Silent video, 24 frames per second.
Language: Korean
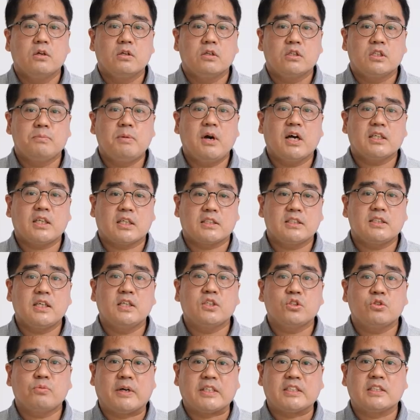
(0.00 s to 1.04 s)

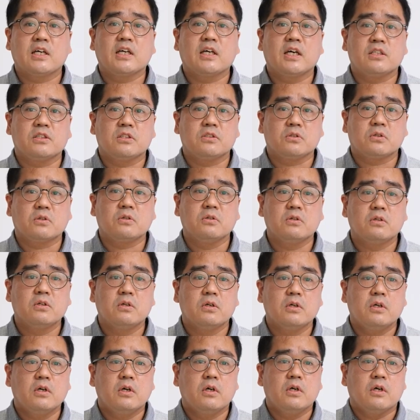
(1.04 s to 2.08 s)
지방자치단체도 마찬가지죠.
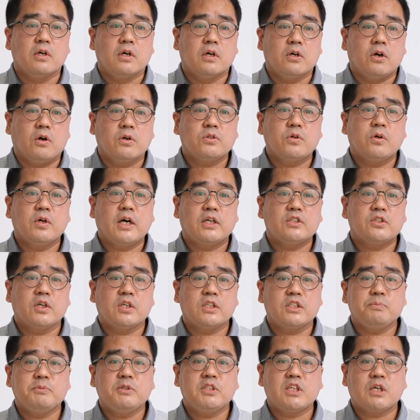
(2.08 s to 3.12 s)
형성과정인
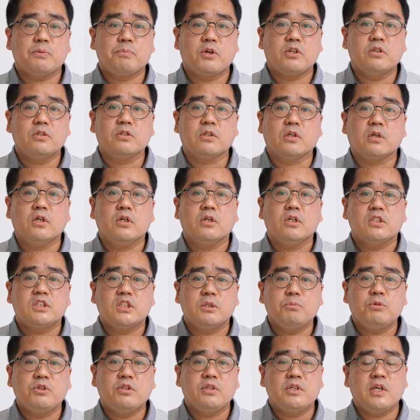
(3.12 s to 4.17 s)
시민참여는
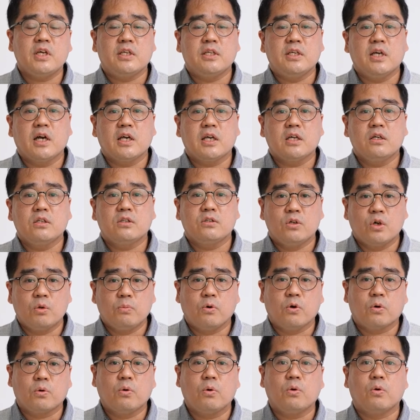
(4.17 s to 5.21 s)
시민들의 이야기를
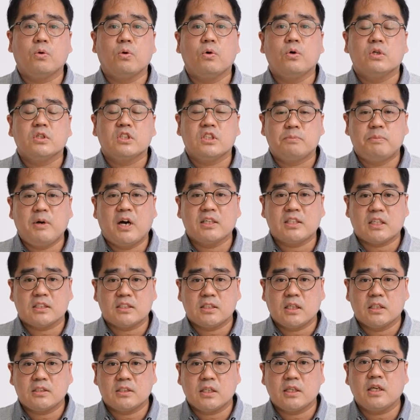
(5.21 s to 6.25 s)
들어보고
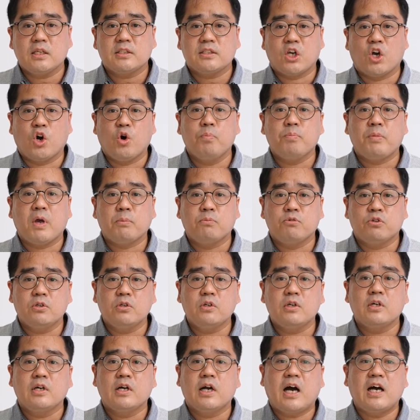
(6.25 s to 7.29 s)
지방자치단체의 재원
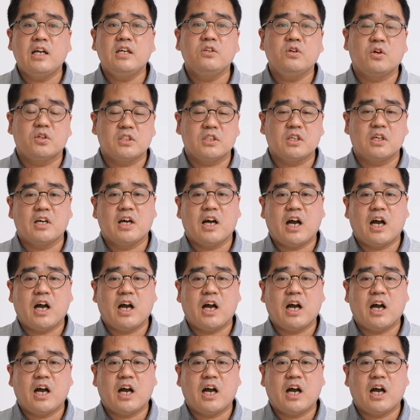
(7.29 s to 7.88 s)
배분을 하는 것이